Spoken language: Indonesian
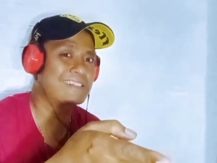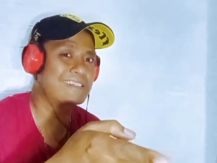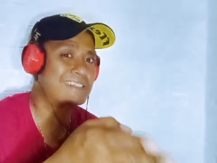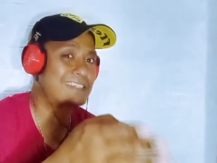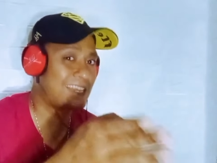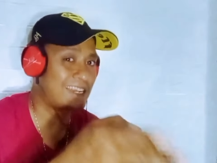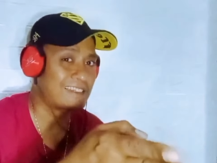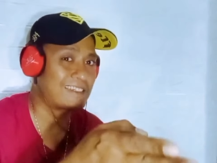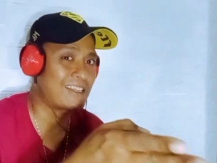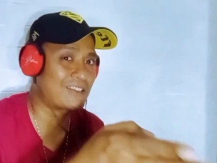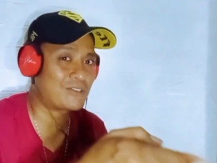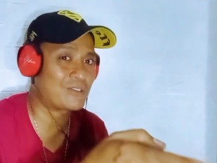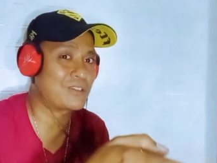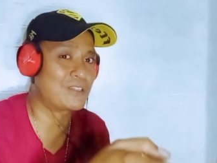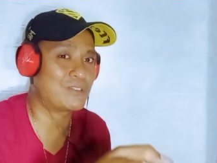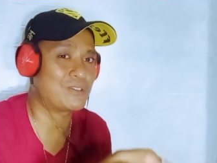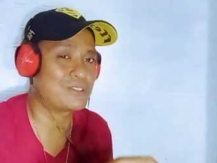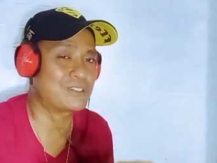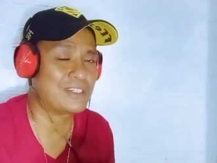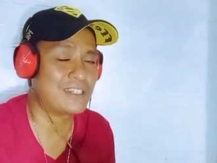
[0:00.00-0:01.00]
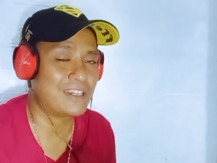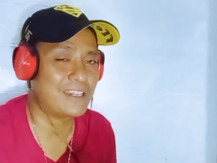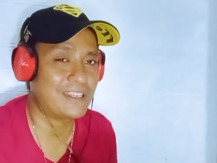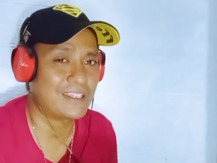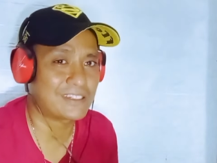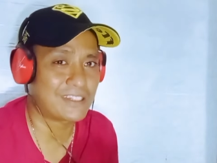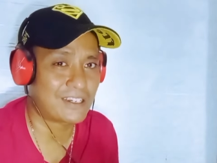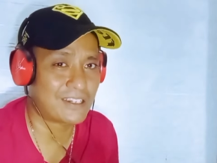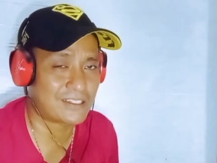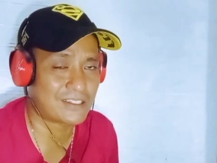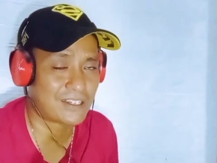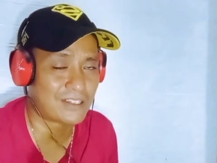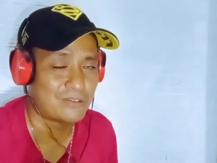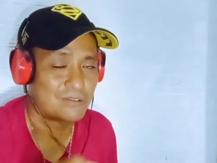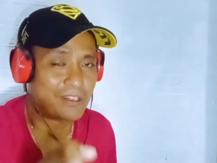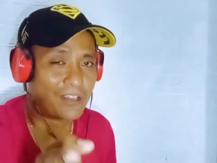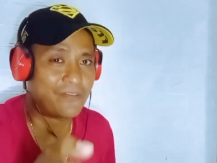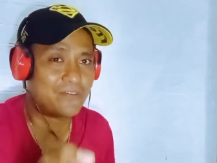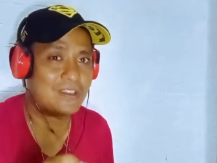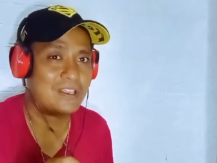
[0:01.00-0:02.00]
salah satu itu sendiri, salah satu
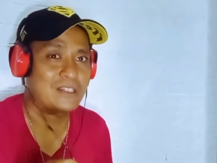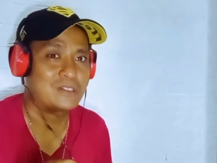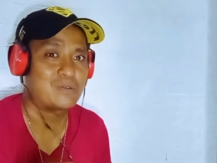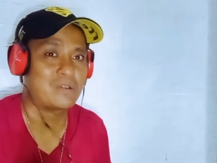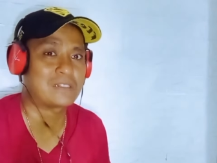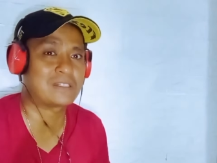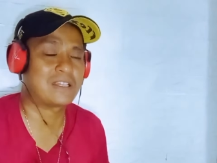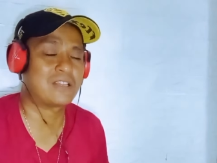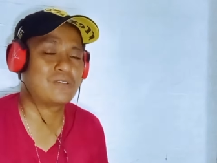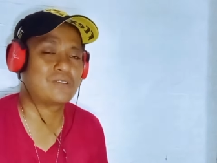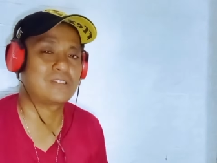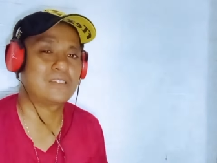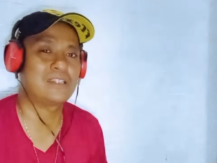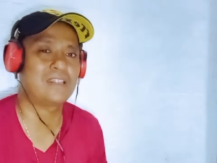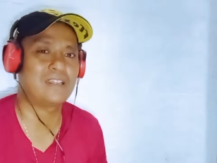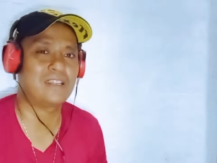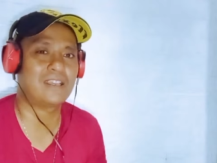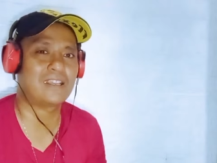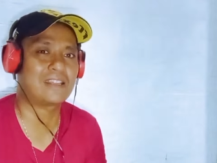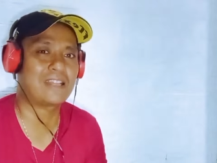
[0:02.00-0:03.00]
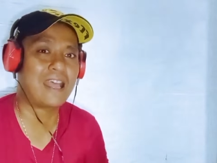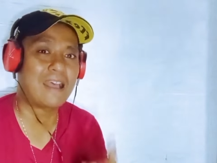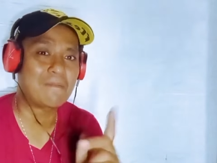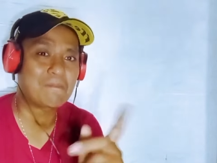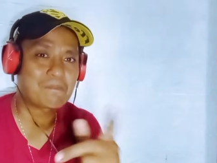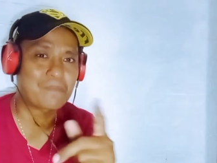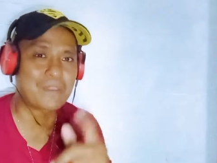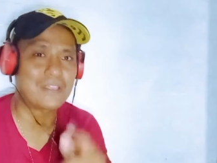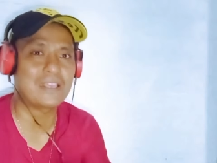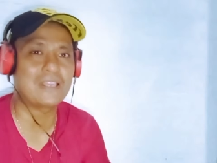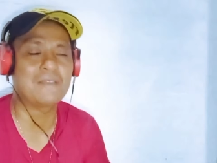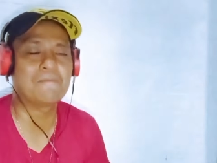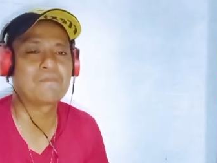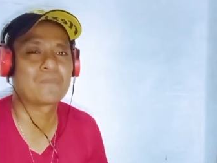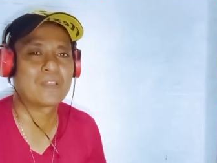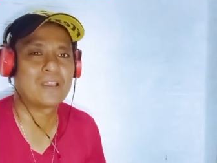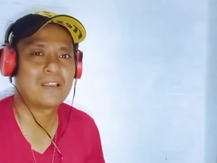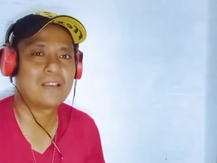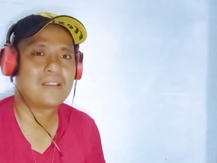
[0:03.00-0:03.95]
TV swasta itu sendiri ya, tapi